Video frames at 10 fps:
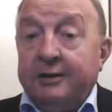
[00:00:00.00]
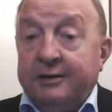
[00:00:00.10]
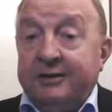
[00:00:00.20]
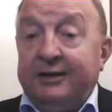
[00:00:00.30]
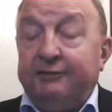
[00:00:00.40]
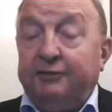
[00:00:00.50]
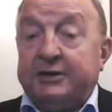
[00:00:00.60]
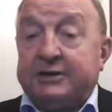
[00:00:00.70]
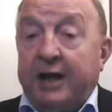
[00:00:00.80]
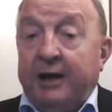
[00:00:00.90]
y,
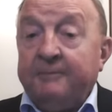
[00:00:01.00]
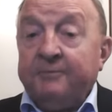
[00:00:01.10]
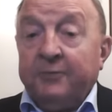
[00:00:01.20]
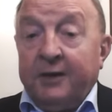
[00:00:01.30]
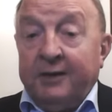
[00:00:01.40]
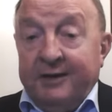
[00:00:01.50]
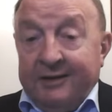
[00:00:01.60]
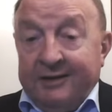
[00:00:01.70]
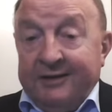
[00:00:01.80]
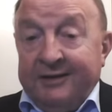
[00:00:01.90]
lewica y,
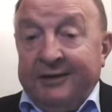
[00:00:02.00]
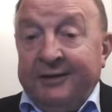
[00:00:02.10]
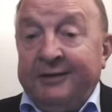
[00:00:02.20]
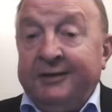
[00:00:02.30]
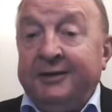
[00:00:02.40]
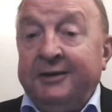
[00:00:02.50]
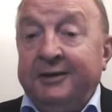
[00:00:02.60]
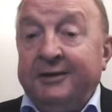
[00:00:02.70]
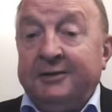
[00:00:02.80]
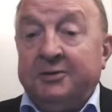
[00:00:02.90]
y,
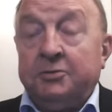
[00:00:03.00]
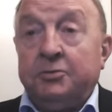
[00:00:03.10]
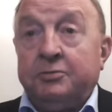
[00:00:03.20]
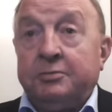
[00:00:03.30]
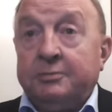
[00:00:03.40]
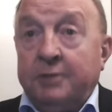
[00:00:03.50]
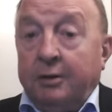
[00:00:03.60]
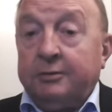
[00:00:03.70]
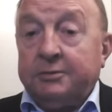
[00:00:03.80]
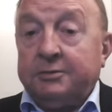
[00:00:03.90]
i no,